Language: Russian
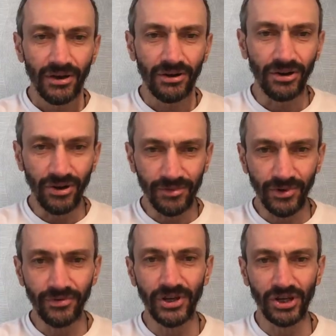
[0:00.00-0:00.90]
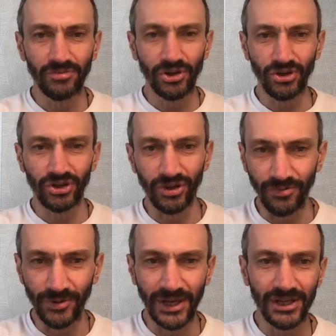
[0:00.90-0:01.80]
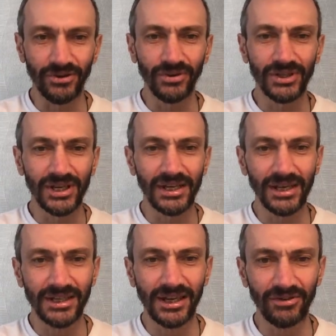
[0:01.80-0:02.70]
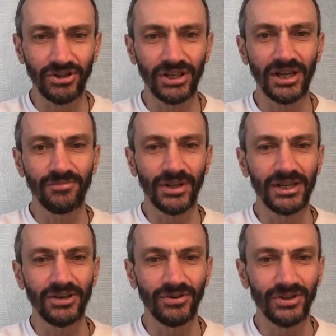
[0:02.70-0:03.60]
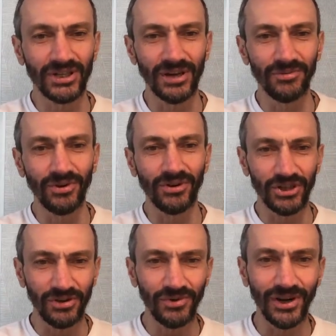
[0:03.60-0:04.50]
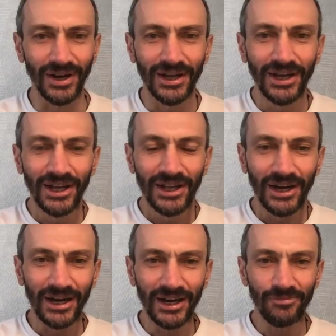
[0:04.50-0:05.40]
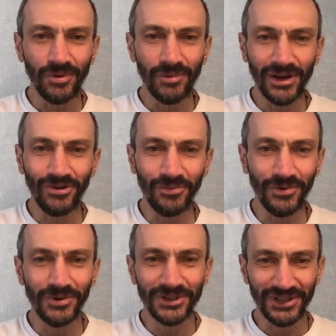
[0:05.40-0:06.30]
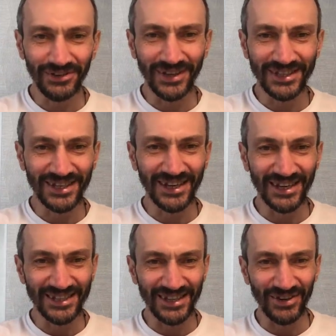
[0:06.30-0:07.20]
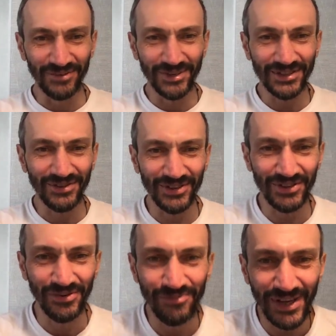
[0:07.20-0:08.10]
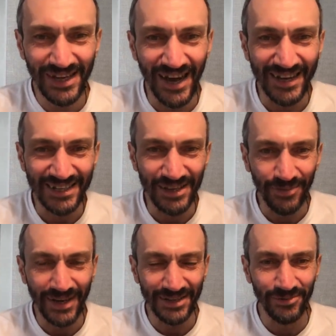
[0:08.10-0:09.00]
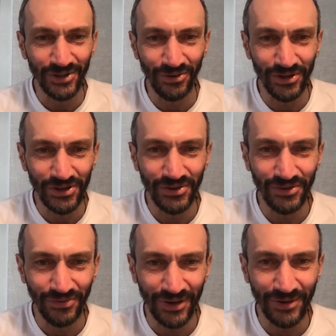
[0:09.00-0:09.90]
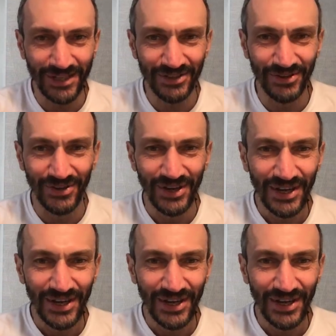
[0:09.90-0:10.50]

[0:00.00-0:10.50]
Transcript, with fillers: Кроме того, вечером еще что-то планируется, и на следующий день планируется много чего. Э, по Майкопу ситуация с огромной скоростью меняется, поэтому точную информацию